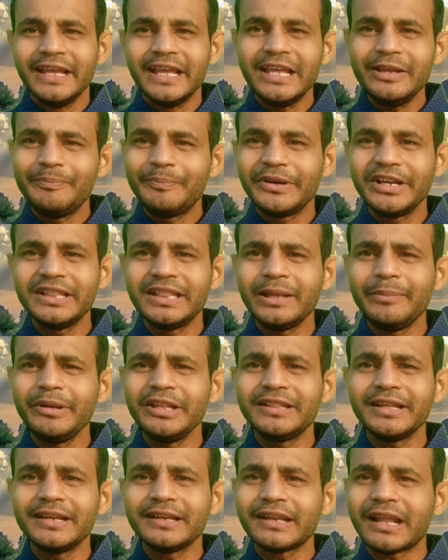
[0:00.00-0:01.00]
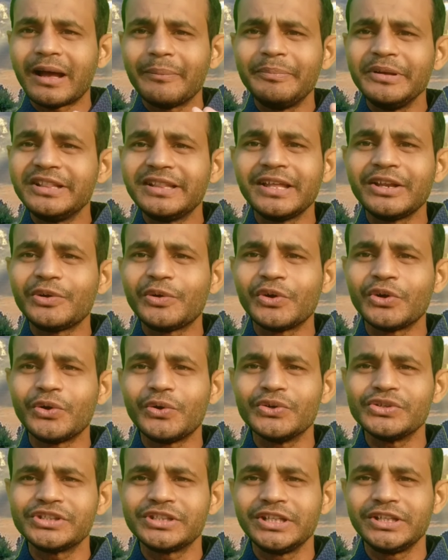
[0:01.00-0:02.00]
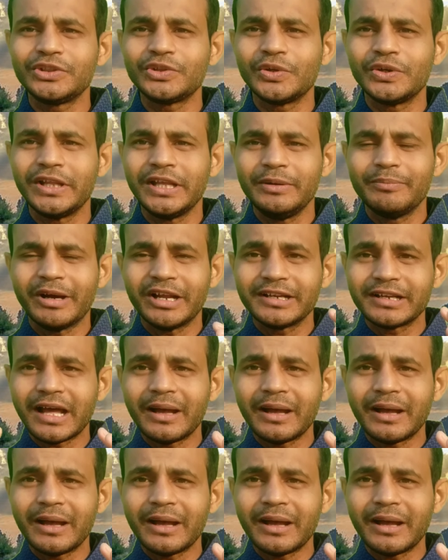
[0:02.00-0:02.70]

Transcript: এই পৃথিবীতে নাপিতের কোনো অস্তিত্ব নেই বা